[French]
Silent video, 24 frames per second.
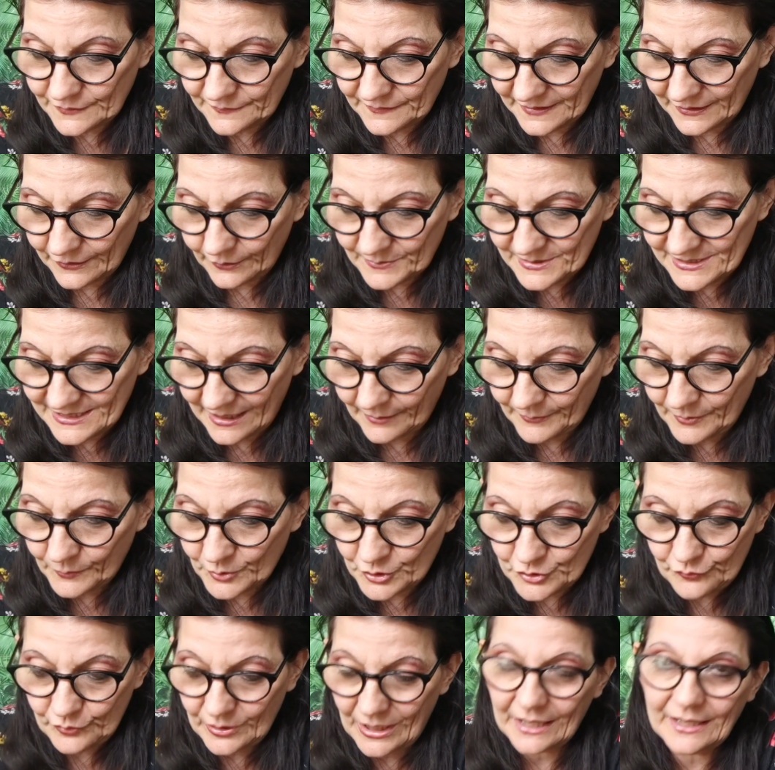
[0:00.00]
fait comme ça. Mais moi,
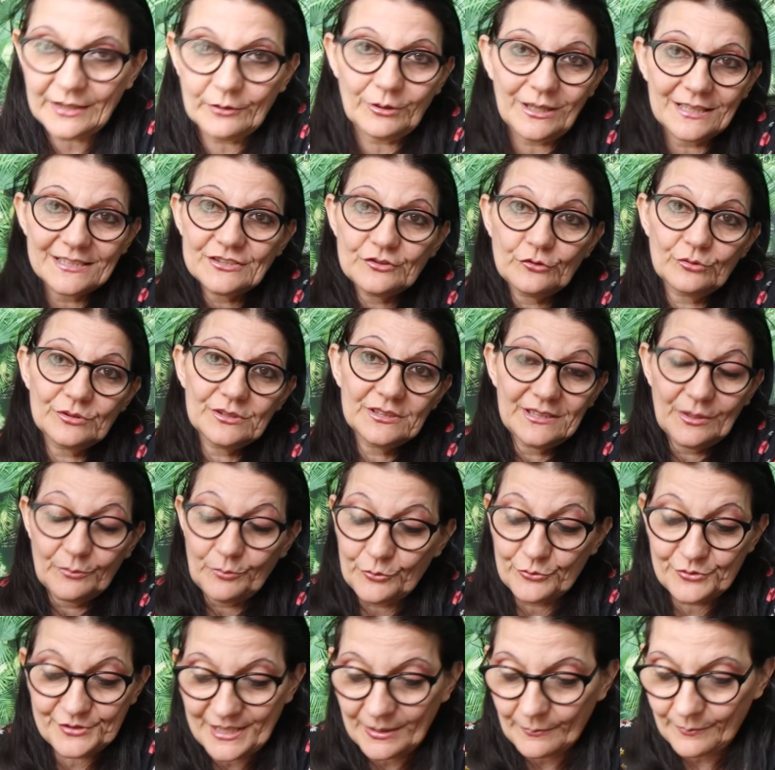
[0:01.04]
je voulais aller au resto, c'était
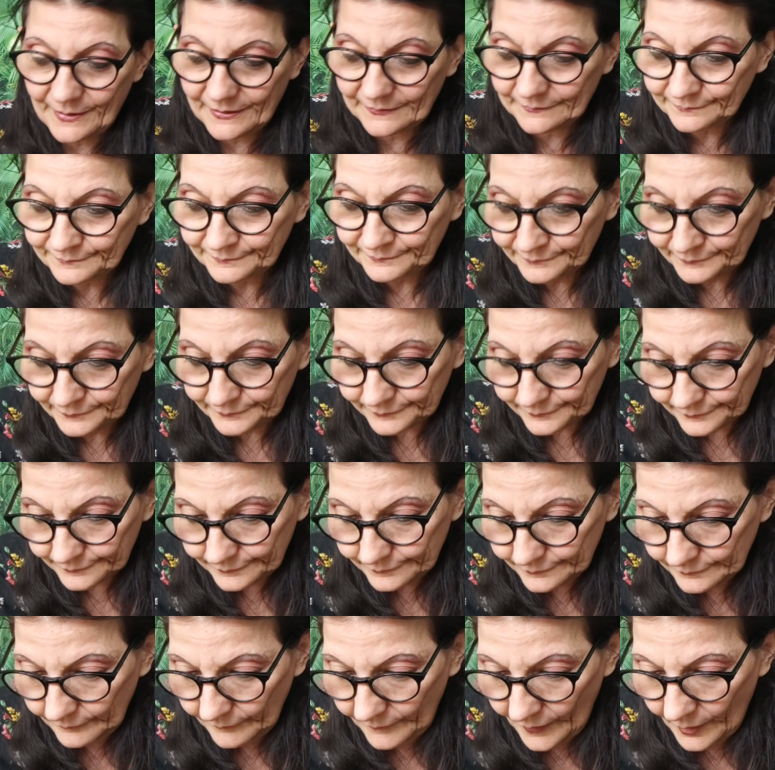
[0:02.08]
plus simple. Hein.
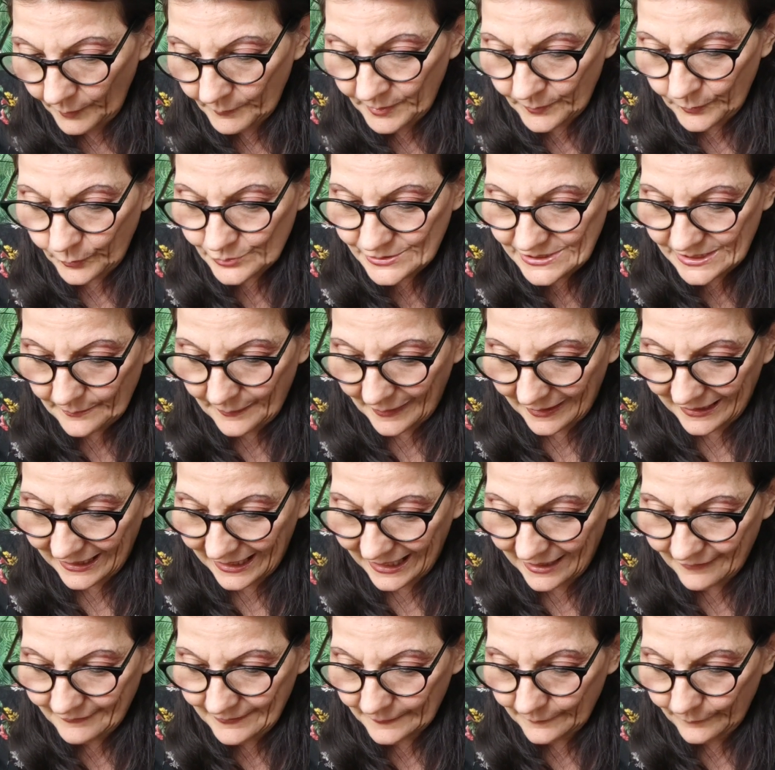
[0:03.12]
Mais bon, c'est pas
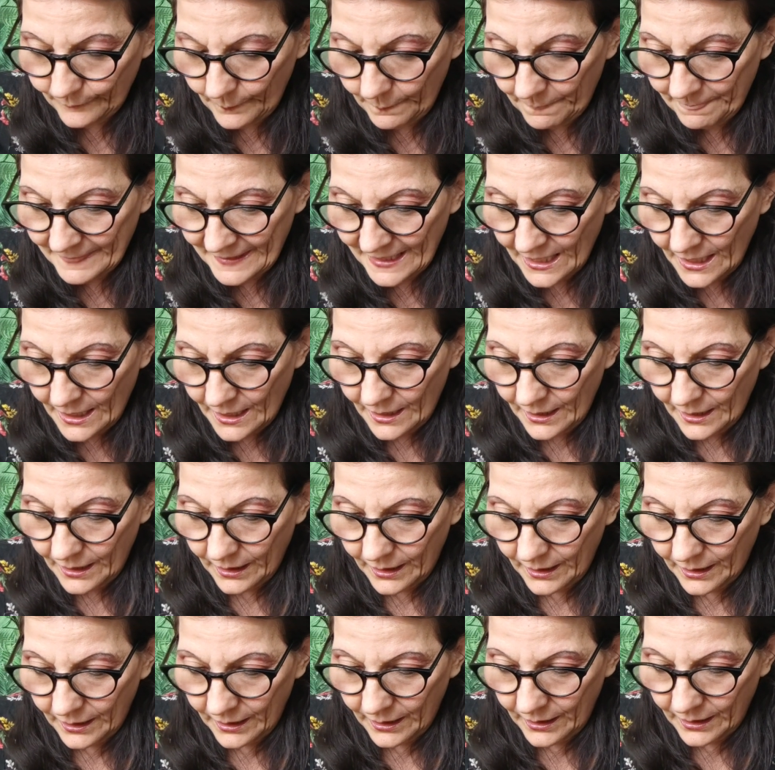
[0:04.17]
grave.
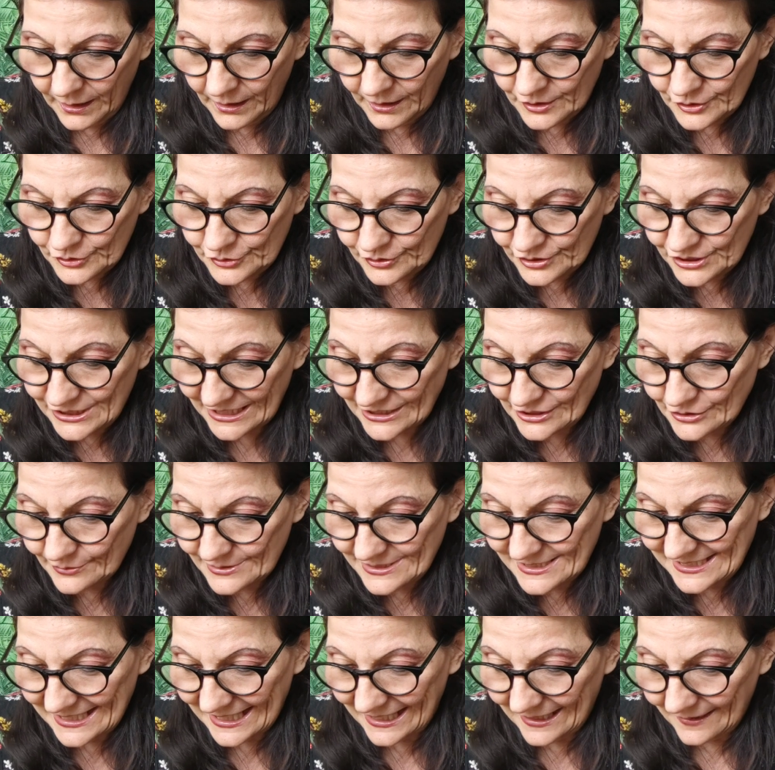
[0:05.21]
je cherche le
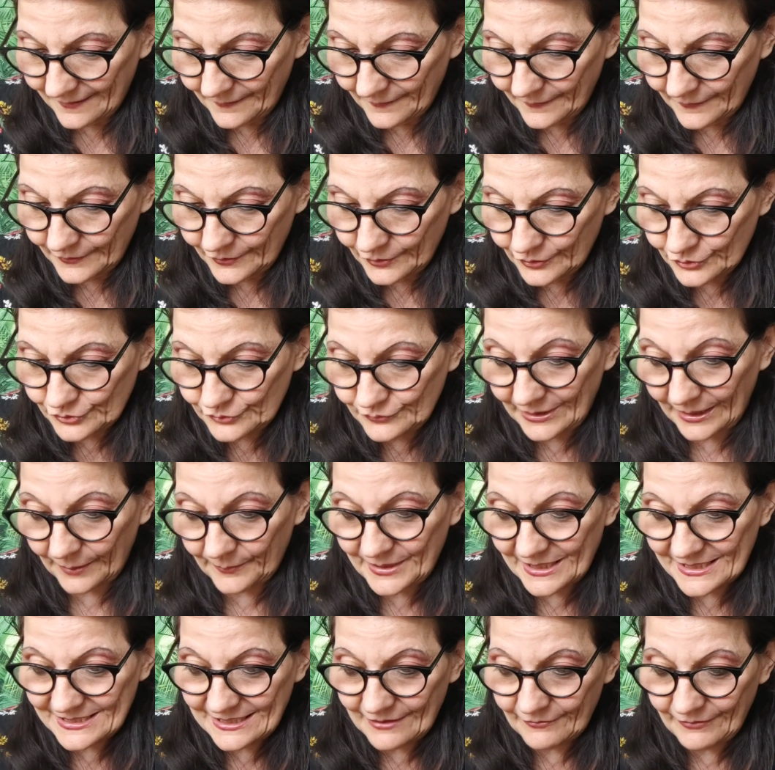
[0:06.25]
sel. Je voudrais
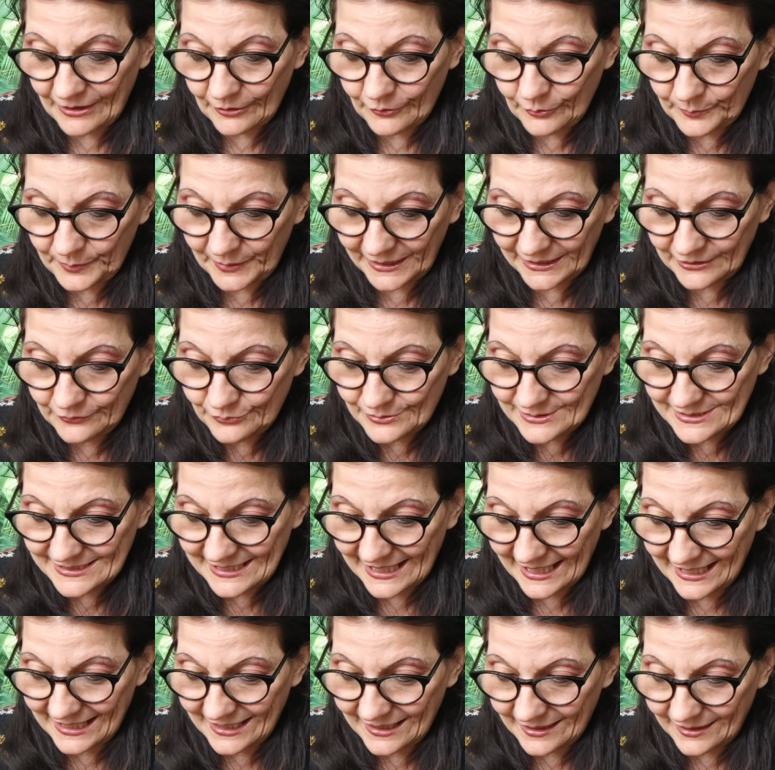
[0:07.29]
bien savoir le prix du
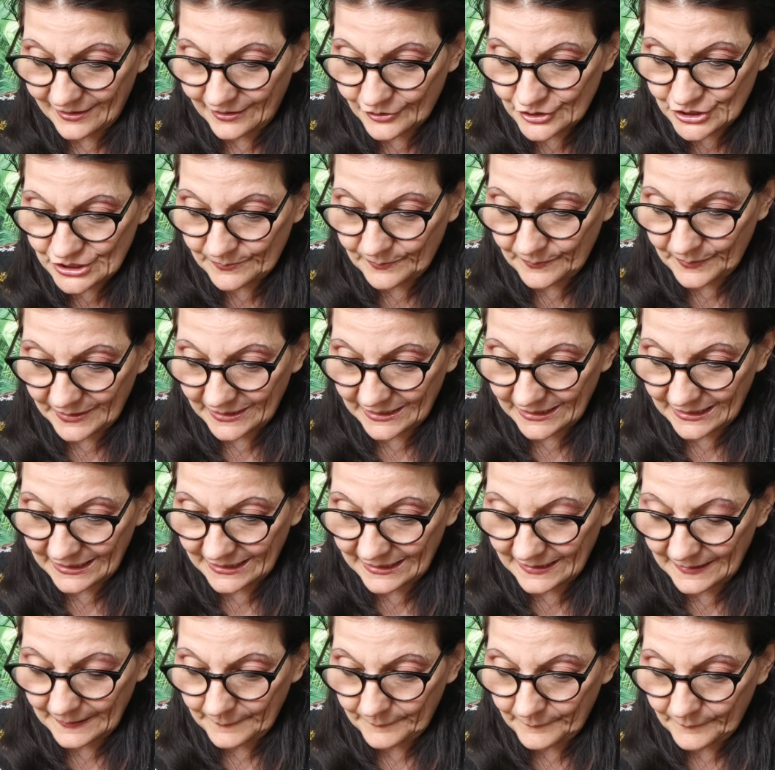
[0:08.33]
sel que j'ai
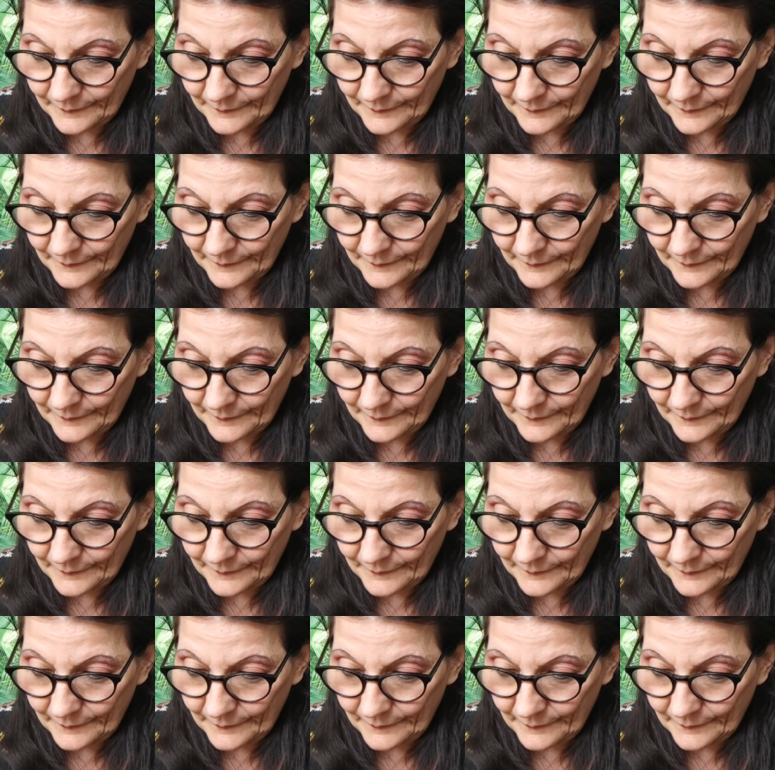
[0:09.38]
payé.